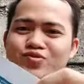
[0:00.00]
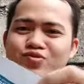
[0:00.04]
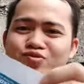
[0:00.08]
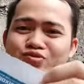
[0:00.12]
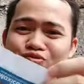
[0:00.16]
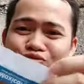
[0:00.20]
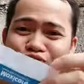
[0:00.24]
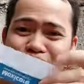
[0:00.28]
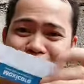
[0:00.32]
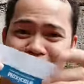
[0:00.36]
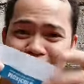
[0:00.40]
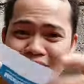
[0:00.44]

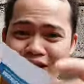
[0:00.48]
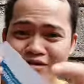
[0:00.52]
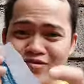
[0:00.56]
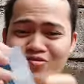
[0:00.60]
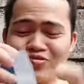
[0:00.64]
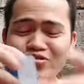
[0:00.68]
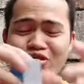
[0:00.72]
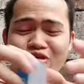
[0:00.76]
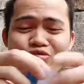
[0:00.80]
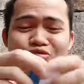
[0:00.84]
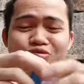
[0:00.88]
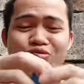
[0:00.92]
Diyos ko, di
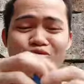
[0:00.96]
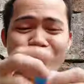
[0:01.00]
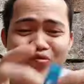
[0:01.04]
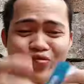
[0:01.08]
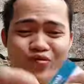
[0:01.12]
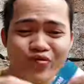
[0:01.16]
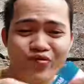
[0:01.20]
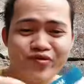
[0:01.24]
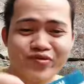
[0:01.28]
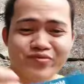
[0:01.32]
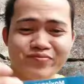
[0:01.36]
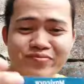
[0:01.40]
lalo na
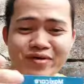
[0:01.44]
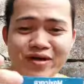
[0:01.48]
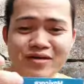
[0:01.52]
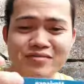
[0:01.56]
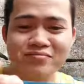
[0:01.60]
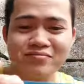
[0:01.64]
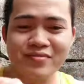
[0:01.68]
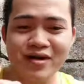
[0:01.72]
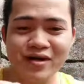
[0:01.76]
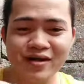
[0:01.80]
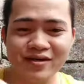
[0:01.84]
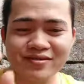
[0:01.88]
po all
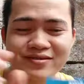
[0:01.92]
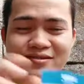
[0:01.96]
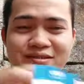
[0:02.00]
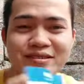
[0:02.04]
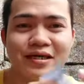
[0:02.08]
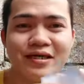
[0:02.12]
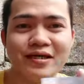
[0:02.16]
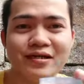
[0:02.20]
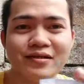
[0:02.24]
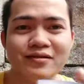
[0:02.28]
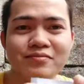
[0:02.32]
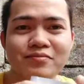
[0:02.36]
by
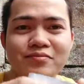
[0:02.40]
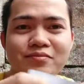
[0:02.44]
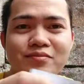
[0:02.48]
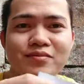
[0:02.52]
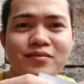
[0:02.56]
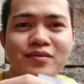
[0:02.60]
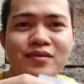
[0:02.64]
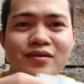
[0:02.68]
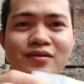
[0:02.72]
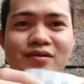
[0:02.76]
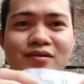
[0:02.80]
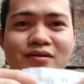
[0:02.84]
myself.
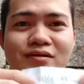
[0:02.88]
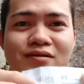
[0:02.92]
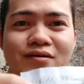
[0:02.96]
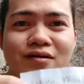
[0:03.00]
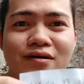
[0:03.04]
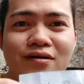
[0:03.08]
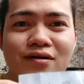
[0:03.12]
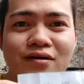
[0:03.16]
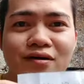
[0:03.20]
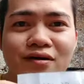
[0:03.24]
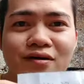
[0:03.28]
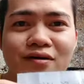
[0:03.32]

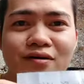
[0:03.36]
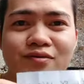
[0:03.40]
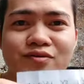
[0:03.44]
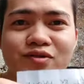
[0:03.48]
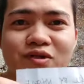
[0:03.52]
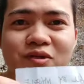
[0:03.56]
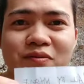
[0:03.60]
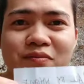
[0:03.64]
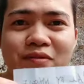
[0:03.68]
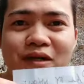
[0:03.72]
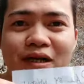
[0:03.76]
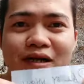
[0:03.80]
Oh,
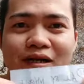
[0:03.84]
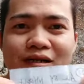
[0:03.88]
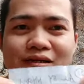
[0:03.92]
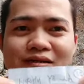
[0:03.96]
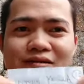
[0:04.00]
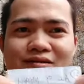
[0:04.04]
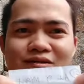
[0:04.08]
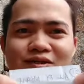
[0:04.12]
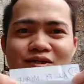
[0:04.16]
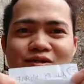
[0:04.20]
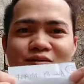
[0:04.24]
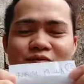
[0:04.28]
di
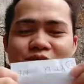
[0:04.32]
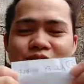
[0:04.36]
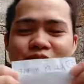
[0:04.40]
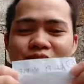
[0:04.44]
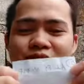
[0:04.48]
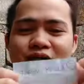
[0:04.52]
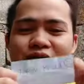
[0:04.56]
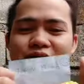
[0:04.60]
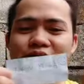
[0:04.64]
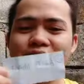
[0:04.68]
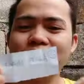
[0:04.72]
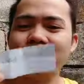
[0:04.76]
ba?
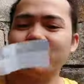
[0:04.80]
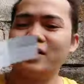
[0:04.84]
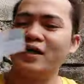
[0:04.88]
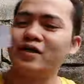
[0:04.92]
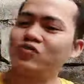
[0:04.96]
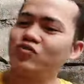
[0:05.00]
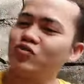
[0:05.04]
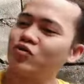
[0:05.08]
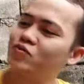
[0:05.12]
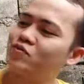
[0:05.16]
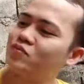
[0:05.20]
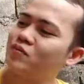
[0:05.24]
Mga,
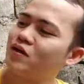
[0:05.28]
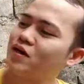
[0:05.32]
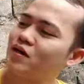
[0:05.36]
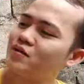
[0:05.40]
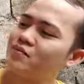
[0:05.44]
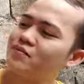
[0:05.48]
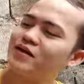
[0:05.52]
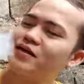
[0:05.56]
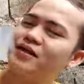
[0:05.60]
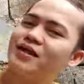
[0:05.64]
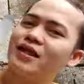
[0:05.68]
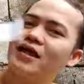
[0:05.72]
ano,
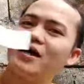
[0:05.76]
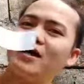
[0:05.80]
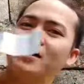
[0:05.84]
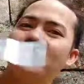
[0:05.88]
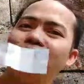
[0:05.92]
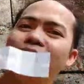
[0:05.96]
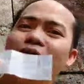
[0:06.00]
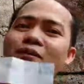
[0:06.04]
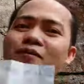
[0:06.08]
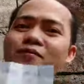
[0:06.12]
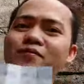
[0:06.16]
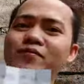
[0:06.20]
mga
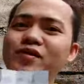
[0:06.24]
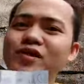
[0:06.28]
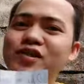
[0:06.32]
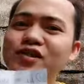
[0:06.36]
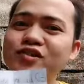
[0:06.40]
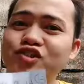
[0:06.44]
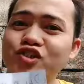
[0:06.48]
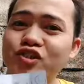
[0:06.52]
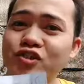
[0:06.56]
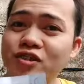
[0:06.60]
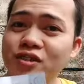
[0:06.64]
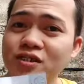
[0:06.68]
mala,
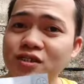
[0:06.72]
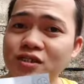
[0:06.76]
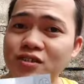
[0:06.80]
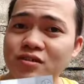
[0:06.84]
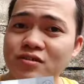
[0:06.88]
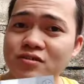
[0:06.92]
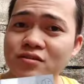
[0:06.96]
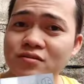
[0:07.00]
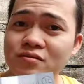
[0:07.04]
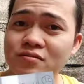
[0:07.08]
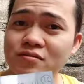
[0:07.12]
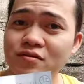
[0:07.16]
mga
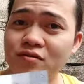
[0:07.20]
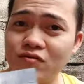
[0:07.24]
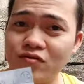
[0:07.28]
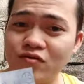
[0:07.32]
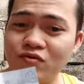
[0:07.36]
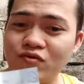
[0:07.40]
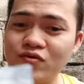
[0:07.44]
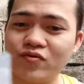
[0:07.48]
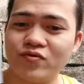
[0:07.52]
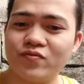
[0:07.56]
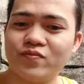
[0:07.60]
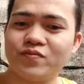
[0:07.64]
charis.
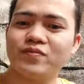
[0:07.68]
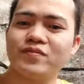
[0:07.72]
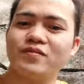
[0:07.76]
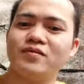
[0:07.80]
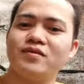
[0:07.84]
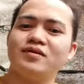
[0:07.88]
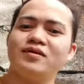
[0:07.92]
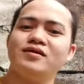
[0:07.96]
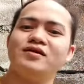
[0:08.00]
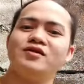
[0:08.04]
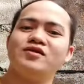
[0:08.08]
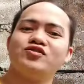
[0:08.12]
Oo.
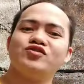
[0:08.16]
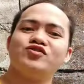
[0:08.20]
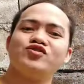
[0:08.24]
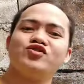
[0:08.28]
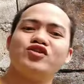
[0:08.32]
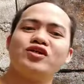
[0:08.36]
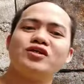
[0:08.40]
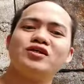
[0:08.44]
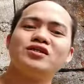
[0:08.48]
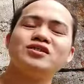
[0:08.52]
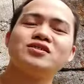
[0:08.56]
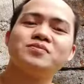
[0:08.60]

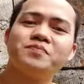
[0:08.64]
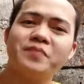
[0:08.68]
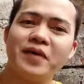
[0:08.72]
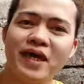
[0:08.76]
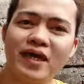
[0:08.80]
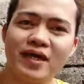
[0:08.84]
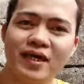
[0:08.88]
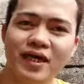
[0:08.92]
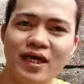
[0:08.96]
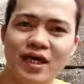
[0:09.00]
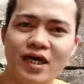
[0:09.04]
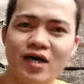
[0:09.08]
Charis,
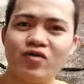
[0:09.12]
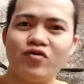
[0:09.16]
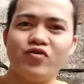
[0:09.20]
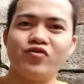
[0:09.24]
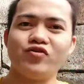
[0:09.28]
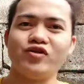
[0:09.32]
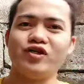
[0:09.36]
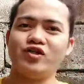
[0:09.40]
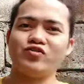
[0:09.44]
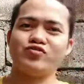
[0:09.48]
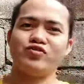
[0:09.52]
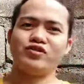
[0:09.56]
pengi
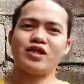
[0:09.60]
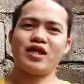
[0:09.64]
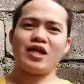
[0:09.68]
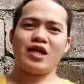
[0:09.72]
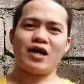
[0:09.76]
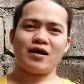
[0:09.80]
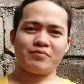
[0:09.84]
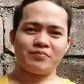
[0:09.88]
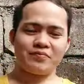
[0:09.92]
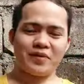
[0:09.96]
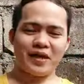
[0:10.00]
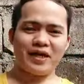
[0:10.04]
ako. Ganun
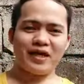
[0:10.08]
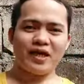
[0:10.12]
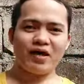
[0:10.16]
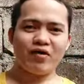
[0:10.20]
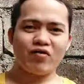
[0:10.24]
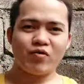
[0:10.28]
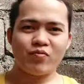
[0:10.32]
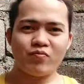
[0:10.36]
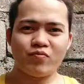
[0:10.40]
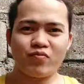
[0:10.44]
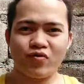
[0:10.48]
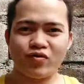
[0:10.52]
na lang. Pengi
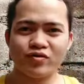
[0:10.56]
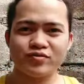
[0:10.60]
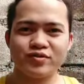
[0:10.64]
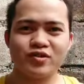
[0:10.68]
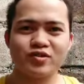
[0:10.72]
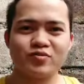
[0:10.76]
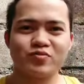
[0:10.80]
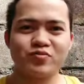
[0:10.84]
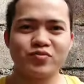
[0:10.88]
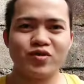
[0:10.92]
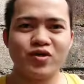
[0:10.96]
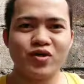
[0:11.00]
ako ng
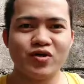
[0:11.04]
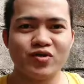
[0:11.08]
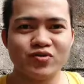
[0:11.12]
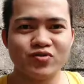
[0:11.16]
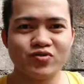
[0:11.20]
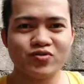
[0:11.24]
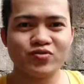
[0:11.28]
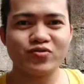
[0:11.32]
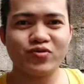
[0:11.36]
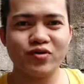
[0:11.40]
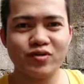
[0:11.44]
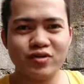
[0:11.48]
boses.
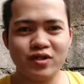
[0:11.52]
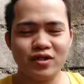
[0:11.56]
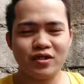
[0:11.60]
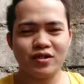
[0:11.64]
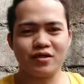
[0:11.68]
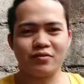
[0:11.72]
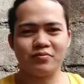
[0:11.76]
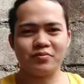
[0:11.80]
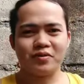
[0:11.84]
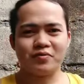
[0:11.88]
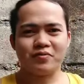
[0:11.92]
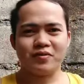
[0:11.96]
Diyos ko, ang
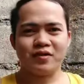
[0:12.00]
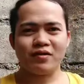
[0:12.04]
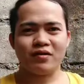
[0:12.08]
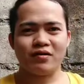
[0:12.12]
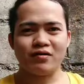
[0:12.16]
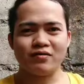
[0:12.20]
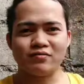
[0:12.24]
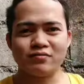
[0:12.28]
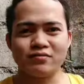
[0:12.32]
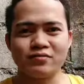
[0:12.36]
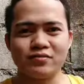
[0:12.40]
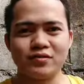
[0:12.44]
hirap naman
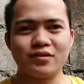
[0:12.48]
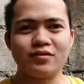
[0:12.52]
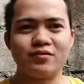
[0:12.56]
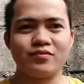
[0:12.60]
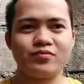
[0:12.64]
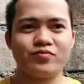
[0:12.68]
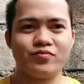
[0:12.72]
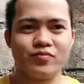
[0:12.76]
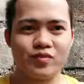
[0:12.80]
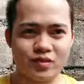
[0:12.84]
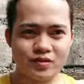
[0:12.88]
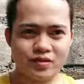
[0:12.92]

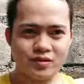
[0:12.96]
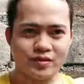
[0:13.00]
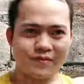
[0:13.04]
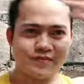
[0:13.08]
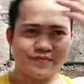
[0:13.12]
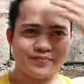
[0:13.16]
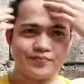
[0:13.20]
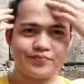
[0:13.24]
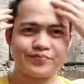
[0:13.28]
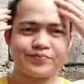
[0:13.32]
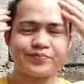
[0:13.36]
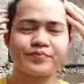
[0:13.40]
Wait
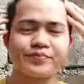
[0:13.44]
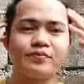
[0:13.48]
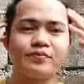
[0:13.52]
lang.